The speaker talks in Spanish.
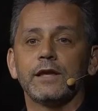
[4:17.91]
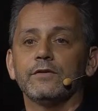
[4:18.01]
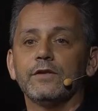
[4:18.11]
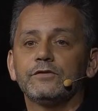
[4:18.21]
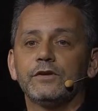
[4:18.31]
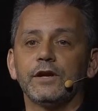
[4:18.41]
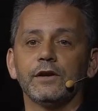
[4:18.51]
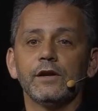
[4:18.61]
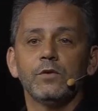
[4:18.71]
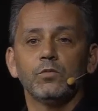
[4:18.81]
jugados en
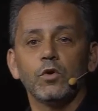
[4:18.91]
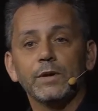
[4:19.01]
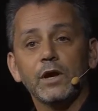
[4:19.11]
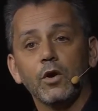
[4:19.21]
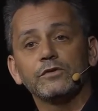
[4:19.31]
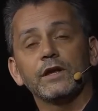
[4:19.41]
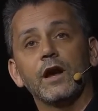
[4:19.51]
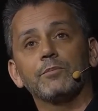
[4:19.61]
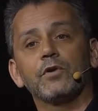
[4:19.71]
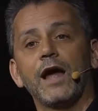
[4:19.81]
Black Ops 3 All Gen.
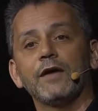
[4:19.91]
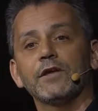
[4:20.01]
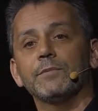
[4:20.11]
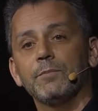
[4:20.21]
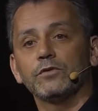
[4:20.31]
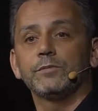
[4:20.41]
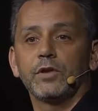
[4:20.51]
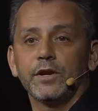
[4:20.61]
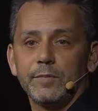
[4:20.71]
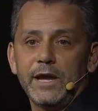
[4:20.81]
Pero
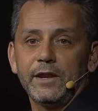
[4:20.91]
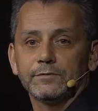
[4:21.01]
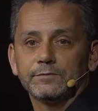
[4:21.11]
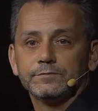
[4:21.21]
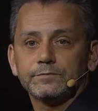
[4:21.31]
seamos sinceros,